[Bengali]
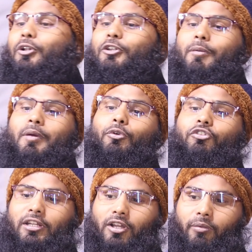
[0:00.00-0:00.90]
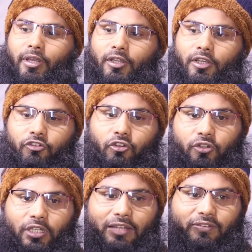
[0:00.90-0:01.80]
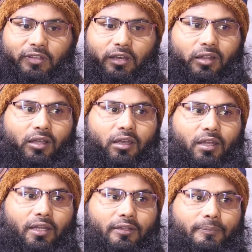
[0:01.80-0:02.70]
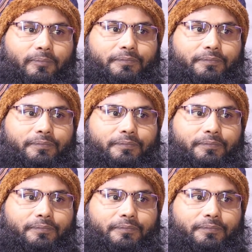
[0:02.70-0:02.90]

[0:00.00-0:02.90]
বলতে হবে বুঝাতে হবে শুক্রিয়া জাজাকাল্লাহ খায়রান